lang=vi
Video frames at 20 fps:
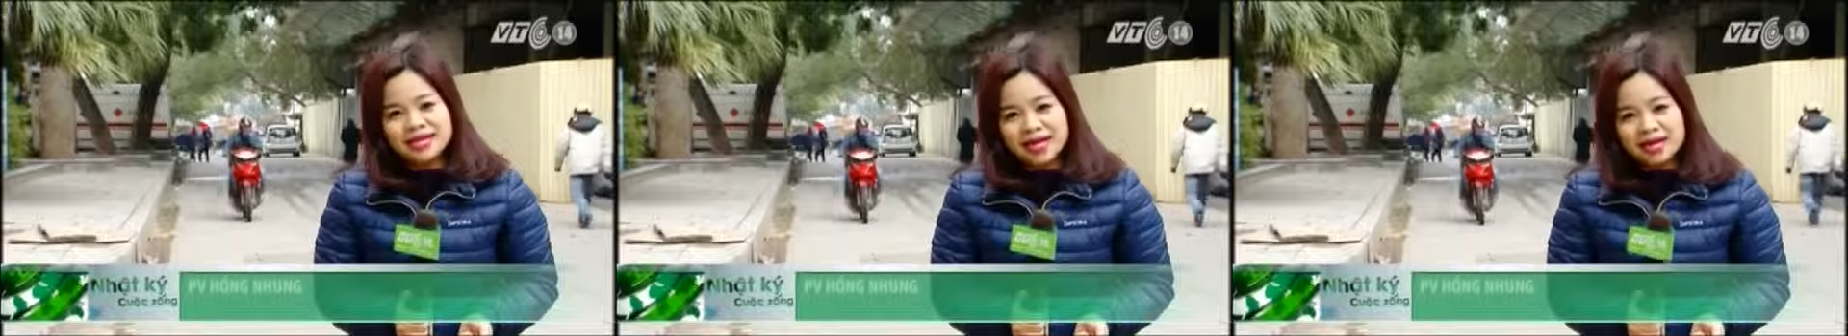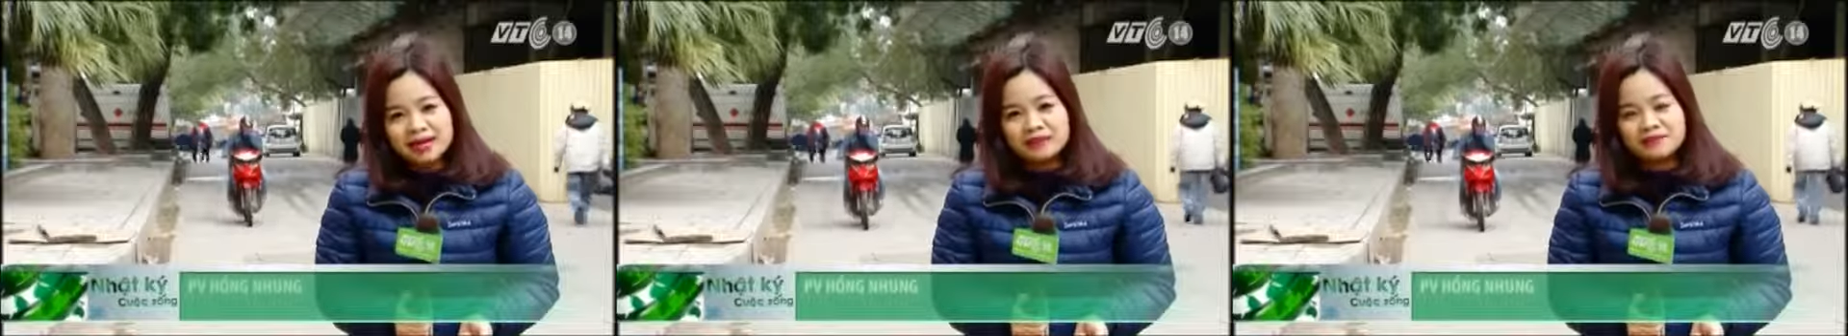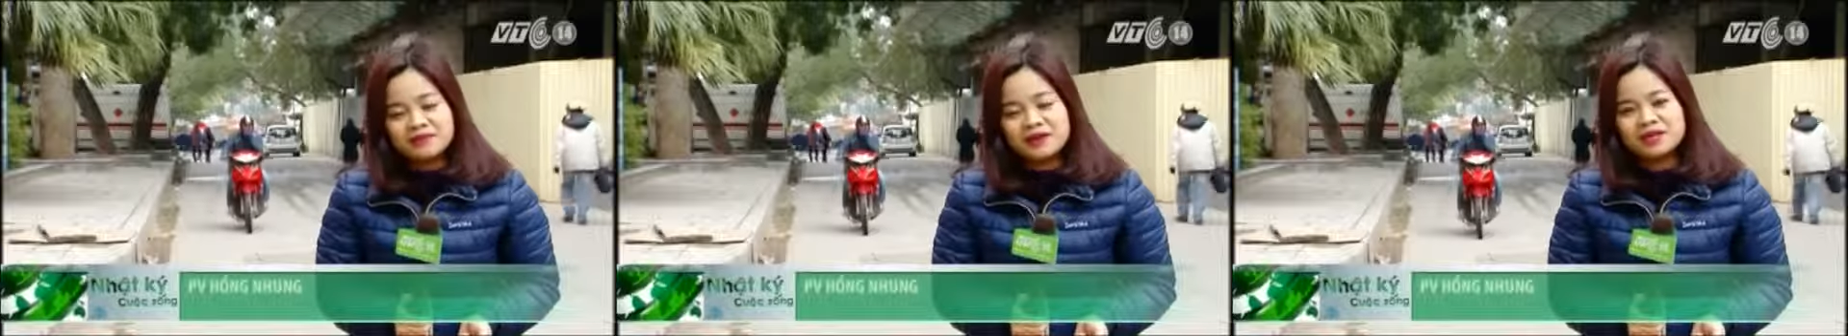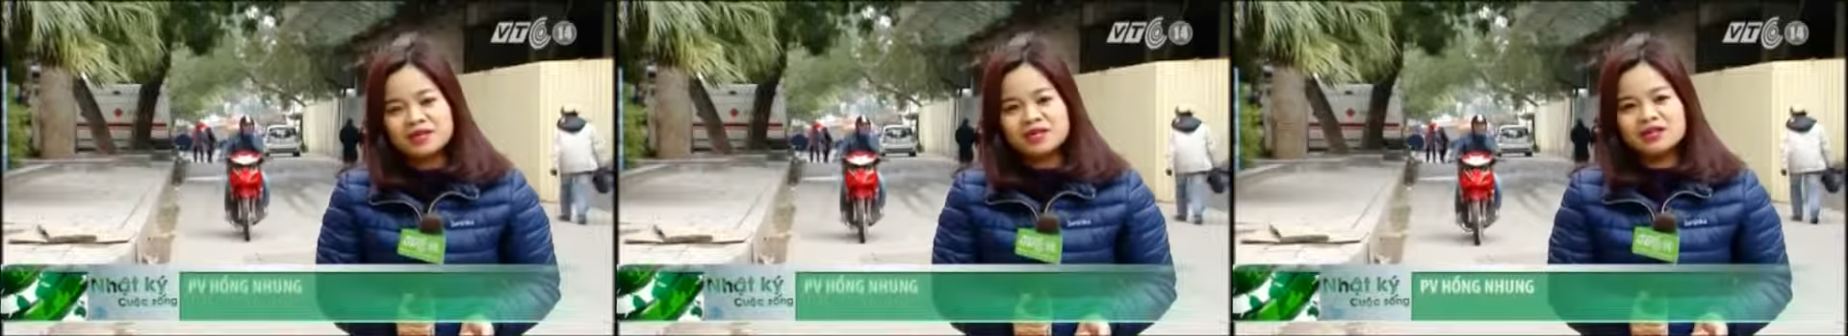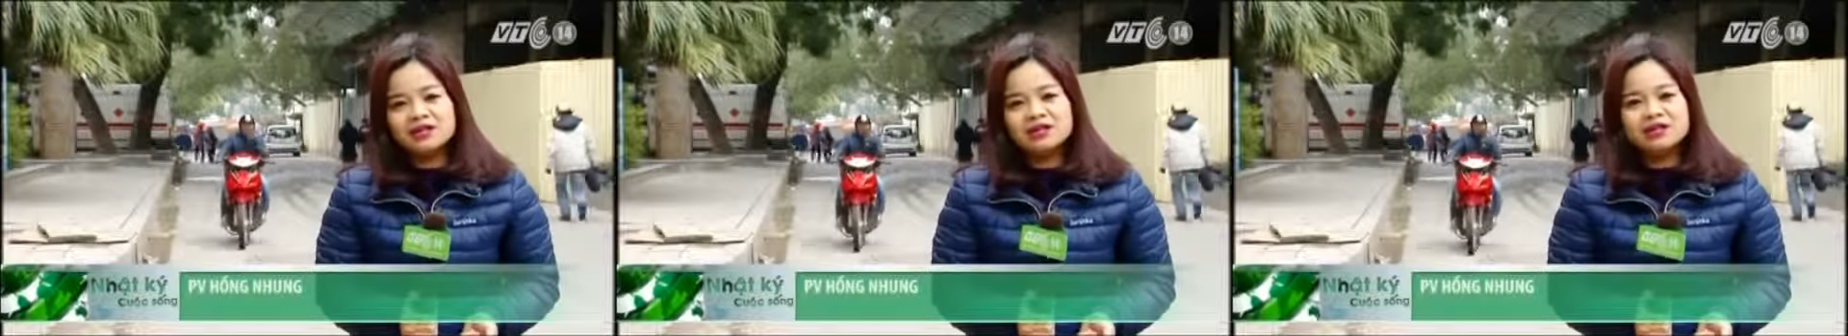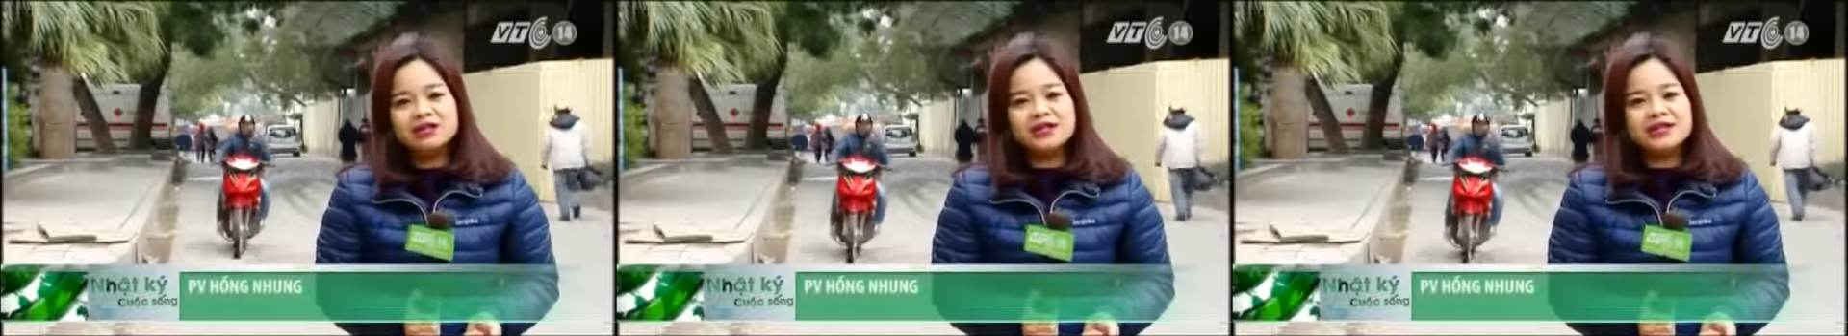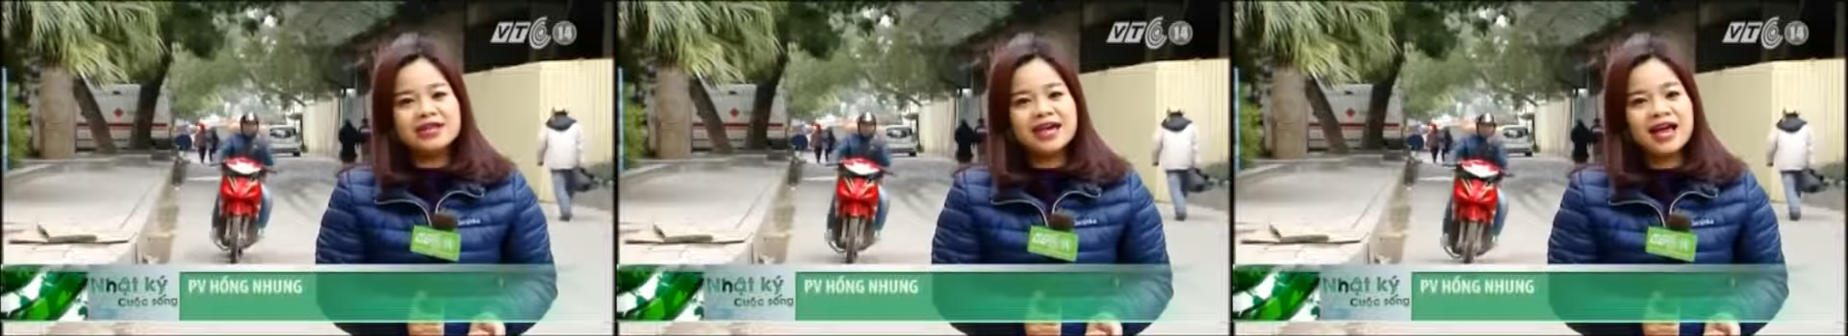nhân và những
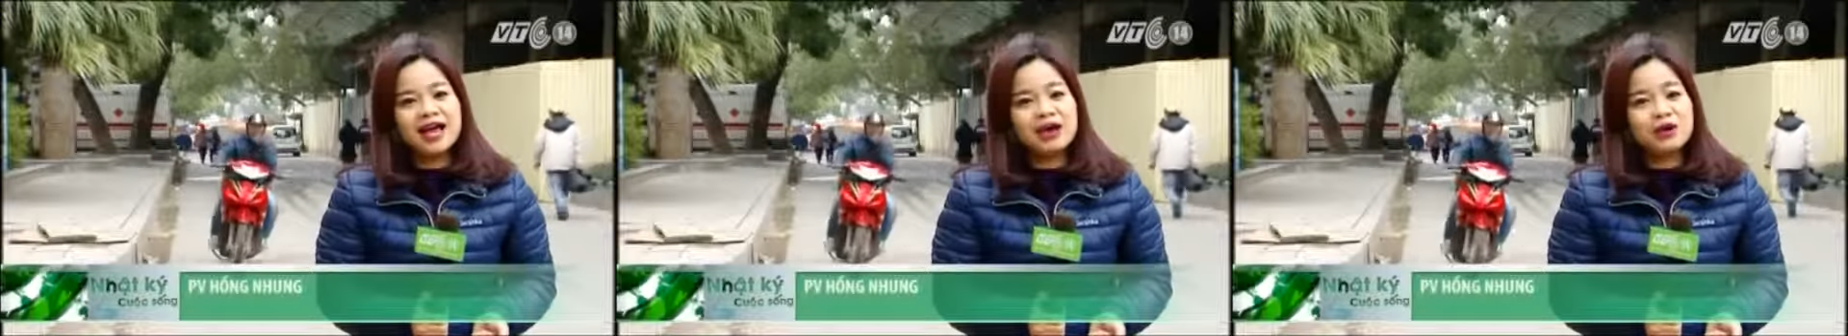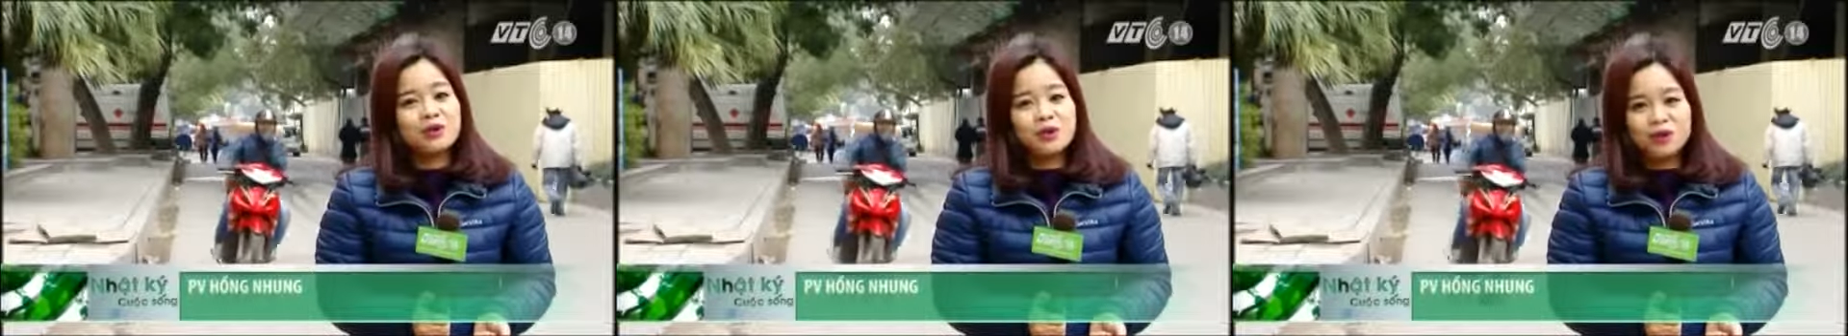người nhà